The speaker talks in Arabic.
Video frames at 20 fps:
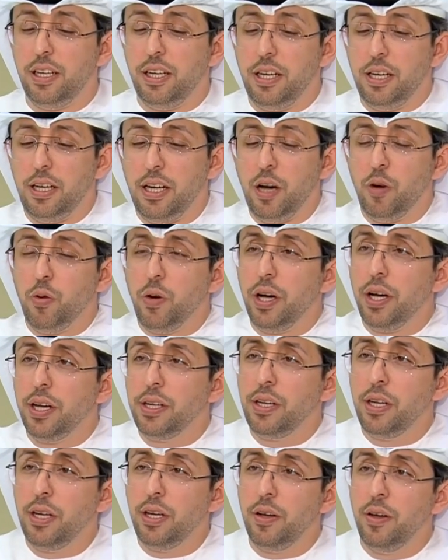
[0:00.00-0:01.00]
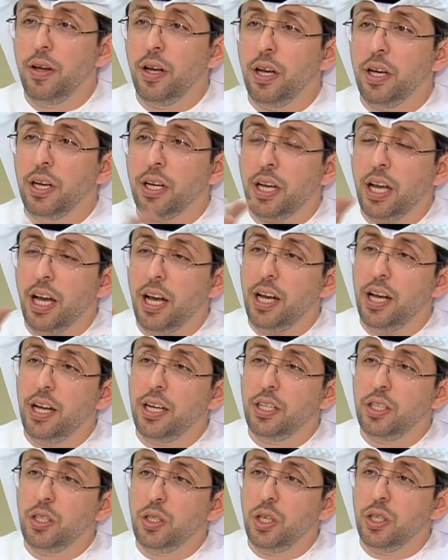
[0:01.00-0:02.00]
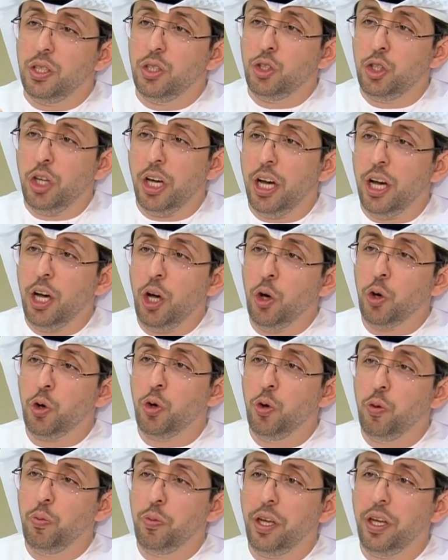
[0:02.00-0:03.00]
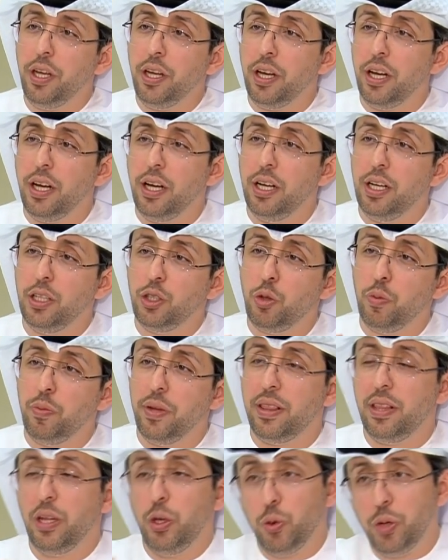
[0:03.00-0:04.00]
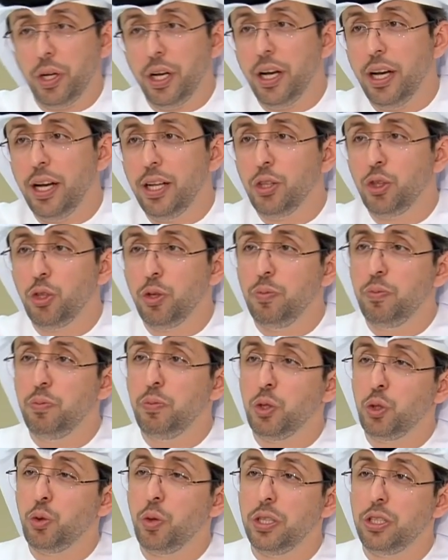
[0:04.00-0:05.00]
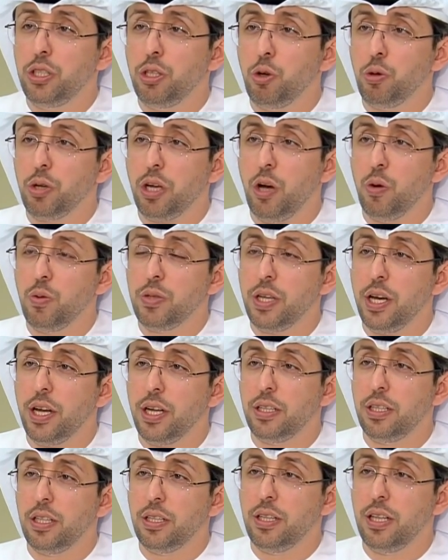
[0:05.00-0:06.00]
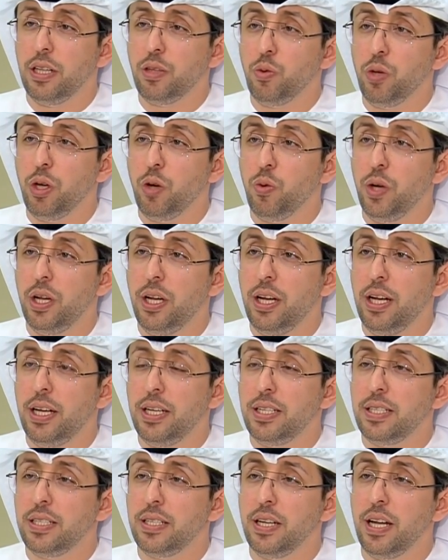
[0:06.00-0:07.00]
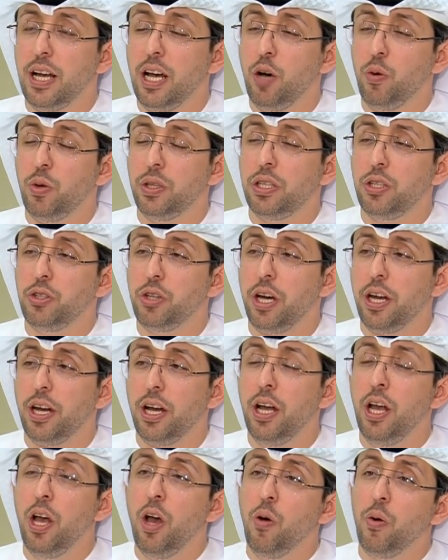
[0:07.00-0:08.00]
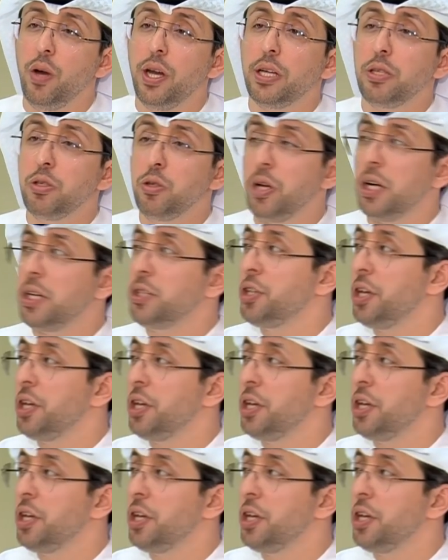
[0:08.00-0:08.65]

الهوى أن كجهة حكومية تمثلونها أنتم متواجدون كوزارة التطوير والصناعة والتجارة ولكن هناك